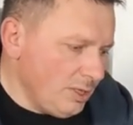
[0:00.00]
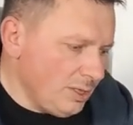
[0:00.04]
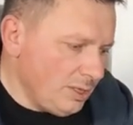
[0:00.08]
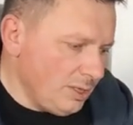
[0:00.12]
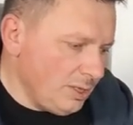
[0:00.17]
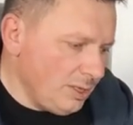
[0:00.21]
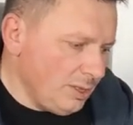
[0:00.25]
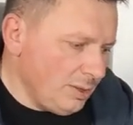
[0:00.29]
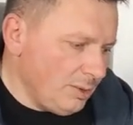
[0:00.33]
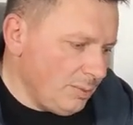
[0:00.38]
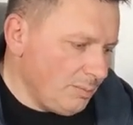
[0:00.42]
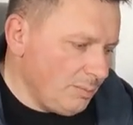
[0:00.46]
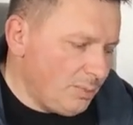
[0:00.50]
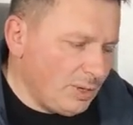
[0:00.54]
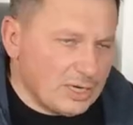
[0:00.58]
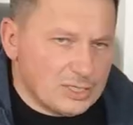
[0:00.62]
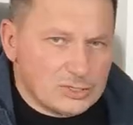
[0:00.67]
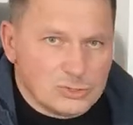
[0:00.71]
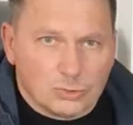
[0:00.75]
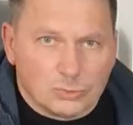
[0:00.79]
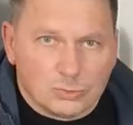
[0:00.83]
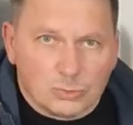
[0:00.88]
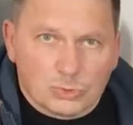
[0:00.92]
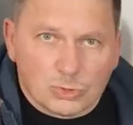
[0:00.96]
E,
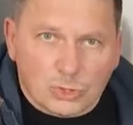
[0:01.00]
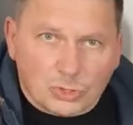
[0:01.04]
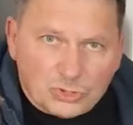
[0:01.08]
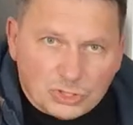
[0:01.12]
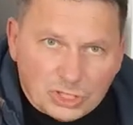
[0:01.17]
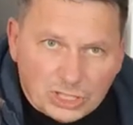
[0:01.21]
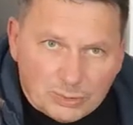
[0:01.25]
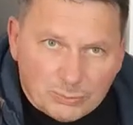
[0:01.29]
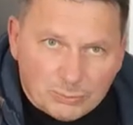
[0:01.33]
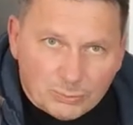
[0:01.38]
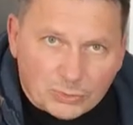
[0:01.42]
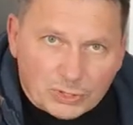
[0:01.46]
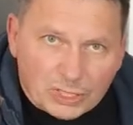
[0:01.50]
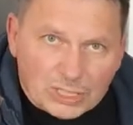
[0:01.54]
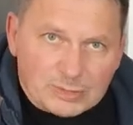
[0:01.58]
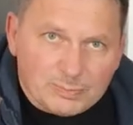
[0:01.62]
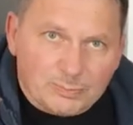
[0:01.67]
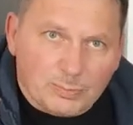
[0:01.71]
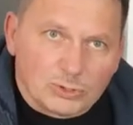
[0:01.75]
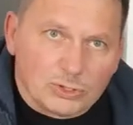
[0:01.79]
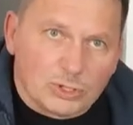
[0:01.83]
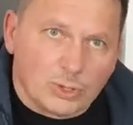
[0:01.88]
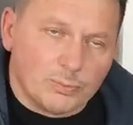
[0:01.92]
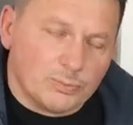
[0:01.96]
bardzo dużo dymu
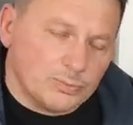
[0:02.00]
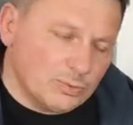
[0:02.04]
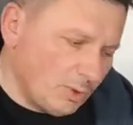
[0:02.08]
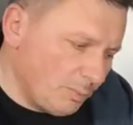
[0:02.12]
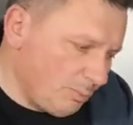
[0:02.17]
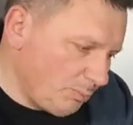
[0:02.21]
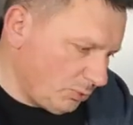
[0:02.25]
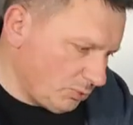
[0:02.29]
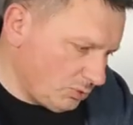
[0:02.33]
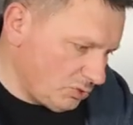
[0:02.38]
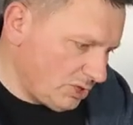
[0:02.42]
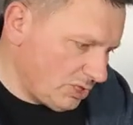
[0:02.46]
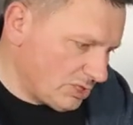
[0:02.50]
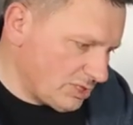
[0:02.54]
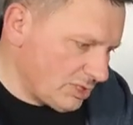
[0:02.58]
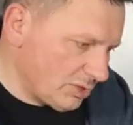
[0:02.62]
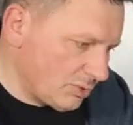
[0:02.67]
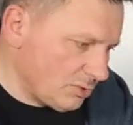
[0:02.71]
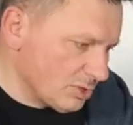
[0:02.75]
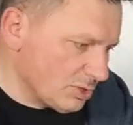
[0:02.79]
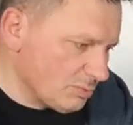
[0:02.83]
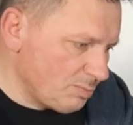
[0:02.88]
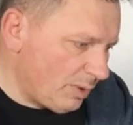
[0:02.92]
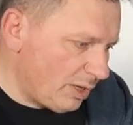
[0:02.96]
jest podobno podczas
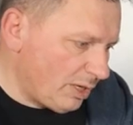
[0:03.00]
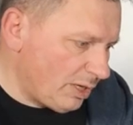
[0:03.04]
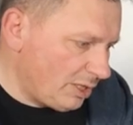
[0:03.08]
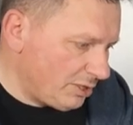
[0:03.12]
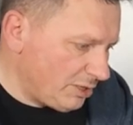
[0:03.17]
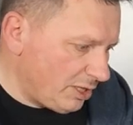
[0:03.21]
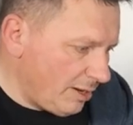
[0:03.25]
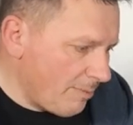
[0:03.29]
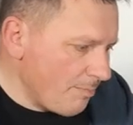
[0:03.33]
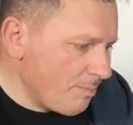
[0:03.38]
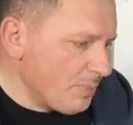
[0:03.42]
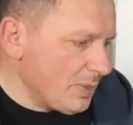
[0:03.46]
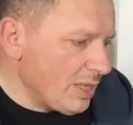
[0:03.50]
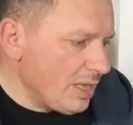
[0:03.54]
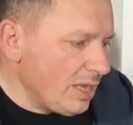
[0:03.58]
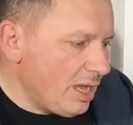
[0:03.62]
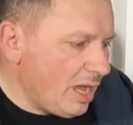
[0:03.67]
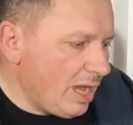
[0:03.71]
tego spalania,